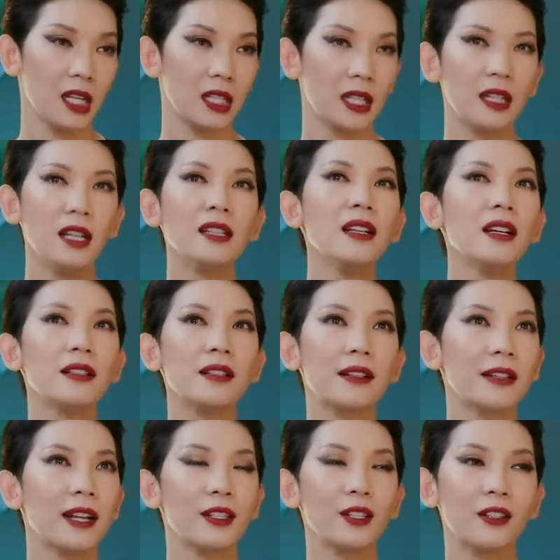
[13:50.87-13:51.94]
Thì ít nhất
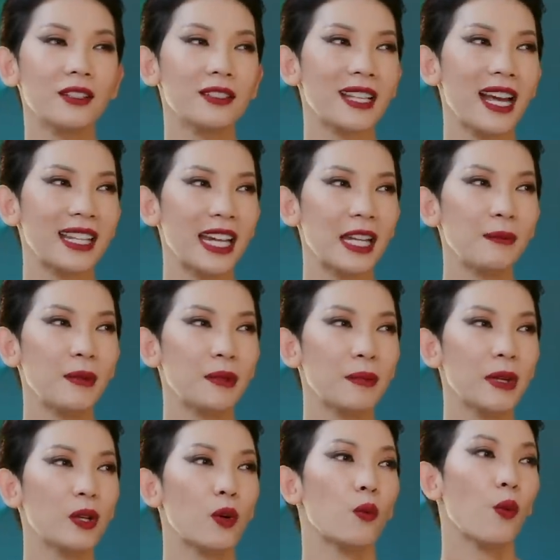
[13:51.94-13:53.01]
đừng để cho người ta thấy
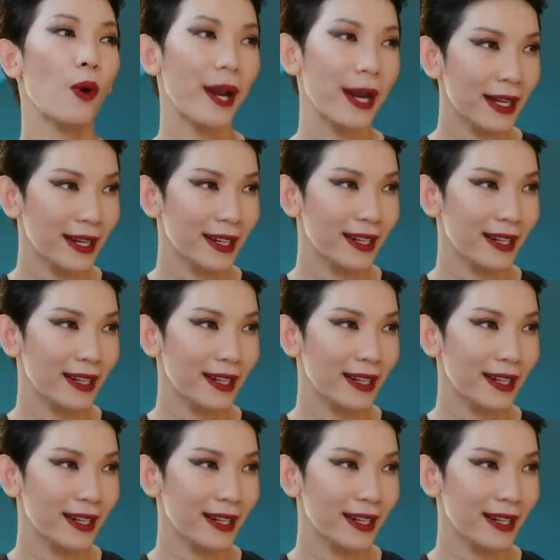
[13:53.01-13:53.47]
mình bị khủng hoảng.